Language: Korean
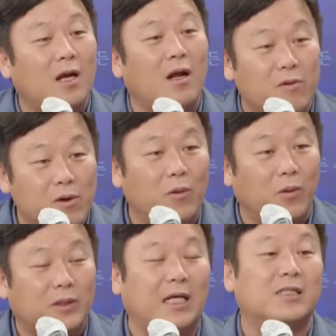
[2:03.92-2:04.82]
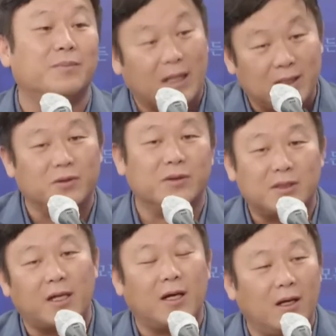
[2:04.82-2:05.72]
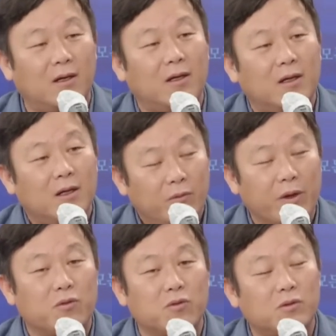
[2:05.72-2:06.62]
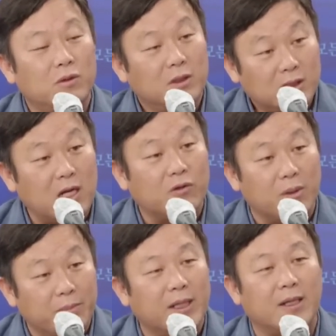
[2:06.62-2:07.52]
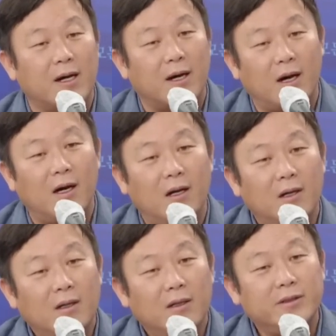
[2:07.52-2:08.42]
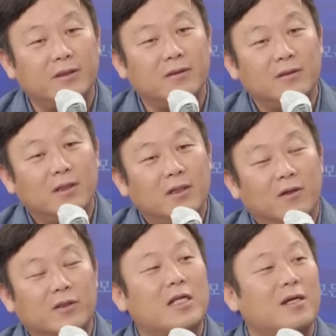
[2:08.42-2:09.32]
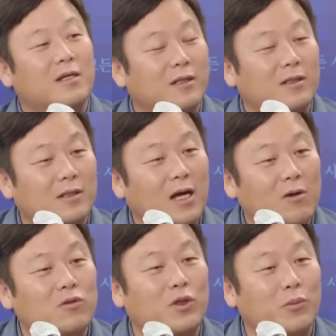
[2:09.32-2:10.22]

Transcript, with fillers: 해달라고 그러고 다 지금 밝혀지고 그러니까 있잖아요. 보도가 나오고 있더라고요. 외국 스카트 연맹에다가 네. 그래서 어떻게 된가 그랬더니 한국